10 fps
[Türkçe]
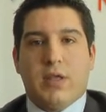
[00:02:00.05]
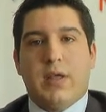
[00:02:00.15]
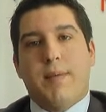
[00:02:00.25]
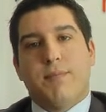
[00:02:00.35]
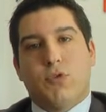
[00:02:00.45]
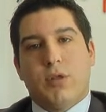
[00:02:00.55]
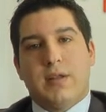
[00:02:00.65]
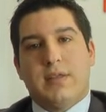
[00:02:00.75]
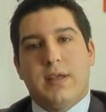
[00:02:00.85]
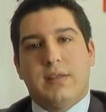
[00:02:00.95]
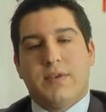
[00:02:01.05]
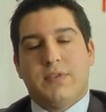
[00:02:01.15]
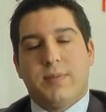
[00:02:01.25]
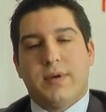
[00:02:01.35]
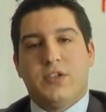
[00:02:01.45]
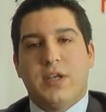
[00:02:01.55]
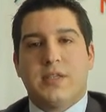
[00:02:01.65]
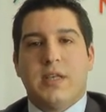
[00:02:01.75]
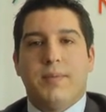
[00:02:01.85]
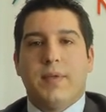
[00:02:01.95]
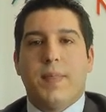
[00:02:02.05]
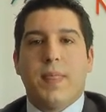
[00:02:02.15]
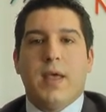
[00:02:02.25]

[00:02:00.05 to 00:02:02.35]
hem dolar TL tarafına bakacağız hem de